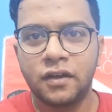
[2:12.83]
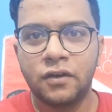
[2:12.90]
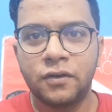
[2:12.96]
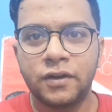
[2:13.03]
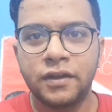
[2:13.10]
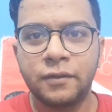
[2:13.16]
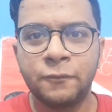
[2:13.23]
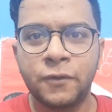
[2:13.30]

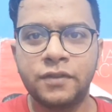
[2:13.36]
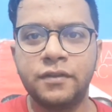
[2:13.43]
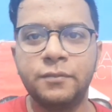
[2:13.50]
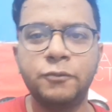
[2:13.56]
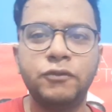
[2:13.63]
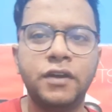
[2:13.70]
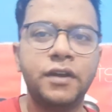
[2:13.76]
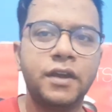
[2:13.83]
और वैसे
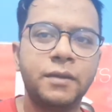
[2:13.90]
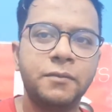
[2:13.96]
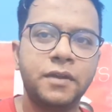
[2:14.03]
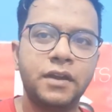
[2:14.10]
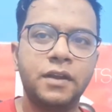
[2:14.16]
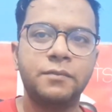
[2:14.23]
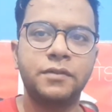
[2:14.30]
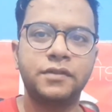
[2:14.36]
मुझे गेम
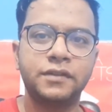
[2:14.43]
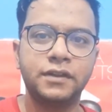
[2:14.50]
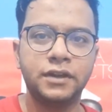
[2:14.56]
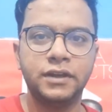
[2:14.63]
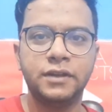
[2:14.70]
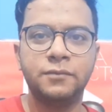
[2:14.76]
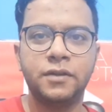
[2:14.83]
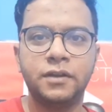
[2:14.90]
खेलना पसंद है
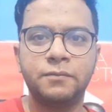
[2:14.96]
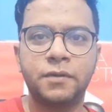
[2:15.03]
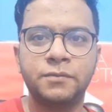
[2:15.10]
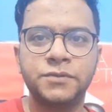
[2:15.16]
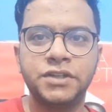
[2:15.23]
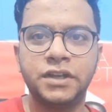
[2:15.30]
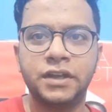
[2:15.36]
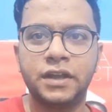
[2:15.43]
लेकिन मैंने
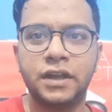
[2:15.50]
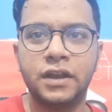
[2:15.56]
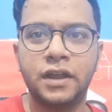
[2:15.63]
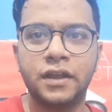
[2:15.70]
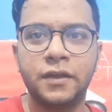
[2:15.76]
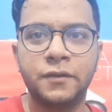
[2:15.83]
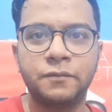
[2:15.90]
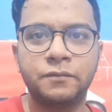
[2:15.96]
पबजी नहीं खेला है